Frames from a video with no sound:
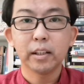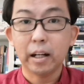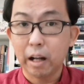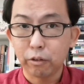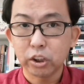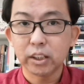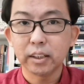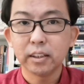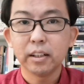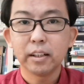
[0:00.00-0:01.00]
他老师，
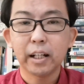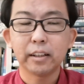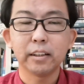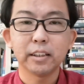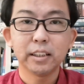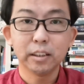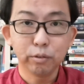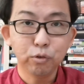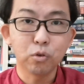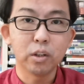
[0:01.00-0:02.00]
他的师
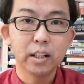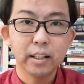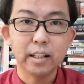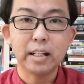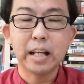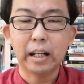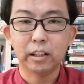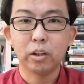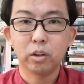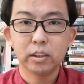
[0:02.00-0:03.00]
傅伊利亚
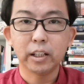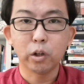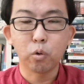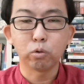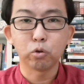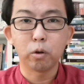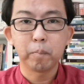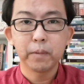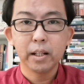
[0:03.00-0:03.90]
的这个工作，